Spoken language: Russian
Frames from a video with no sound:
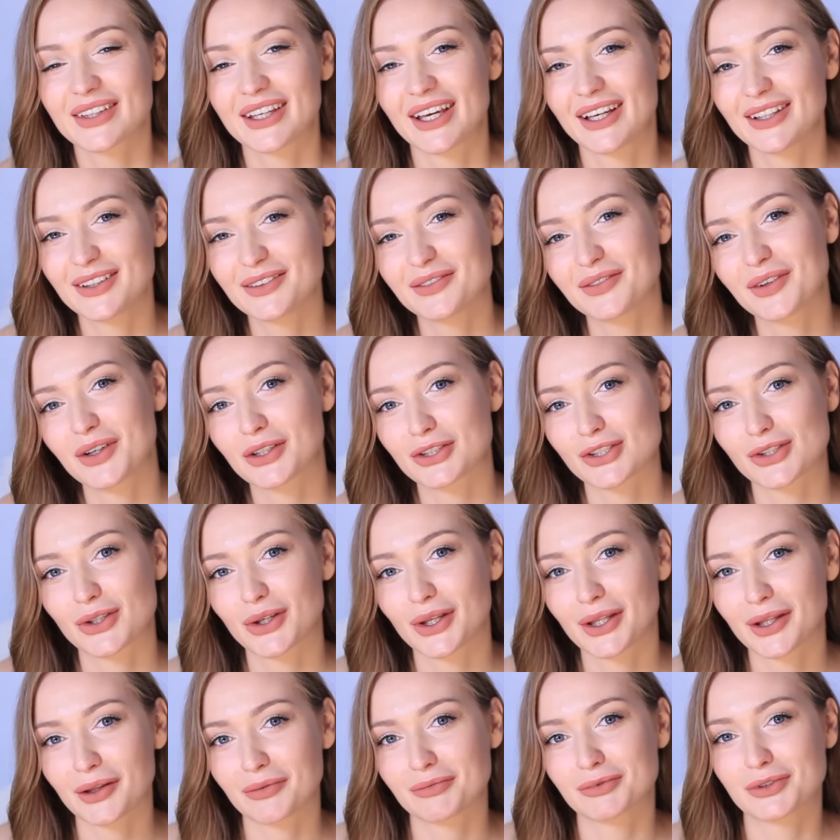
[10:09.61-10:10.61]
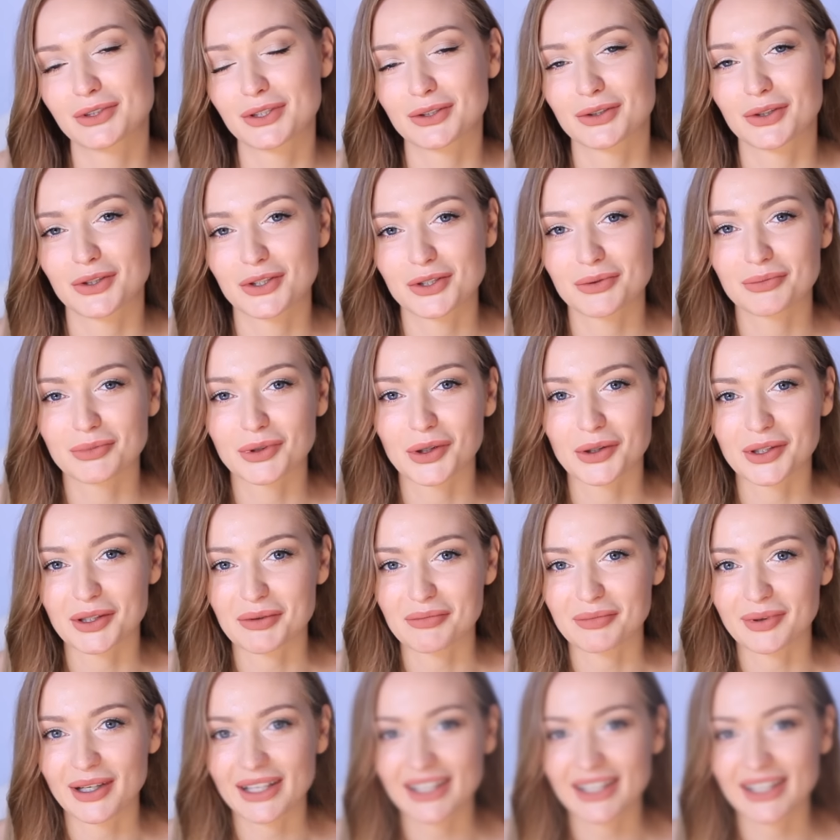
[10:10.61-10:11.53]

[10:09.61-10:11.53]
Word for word: Я думаю, что это будет очень многим